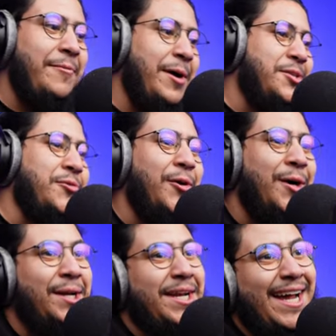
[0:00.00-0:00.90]
زي ما
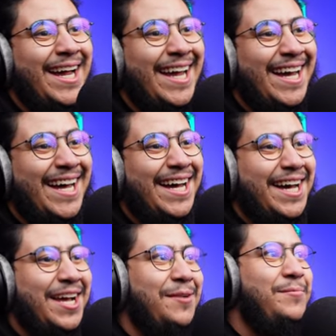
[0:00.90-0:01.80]
تشوفون يا
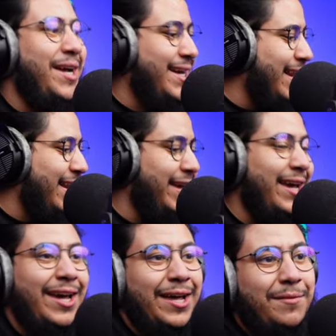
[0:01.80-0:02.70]
عيال بعنا
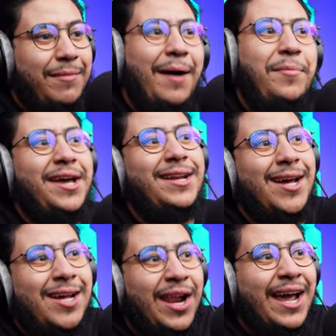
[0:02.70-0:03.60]
الحين ما
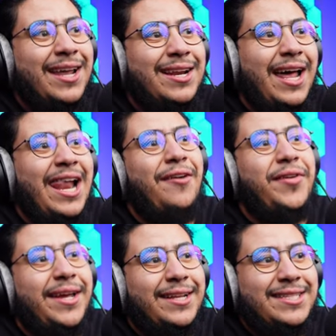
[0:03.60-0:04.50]
بعنا ولكن
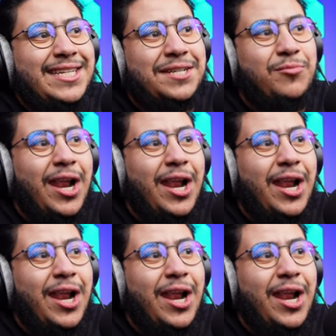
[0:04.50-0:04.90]
غلفنا يعني دجاج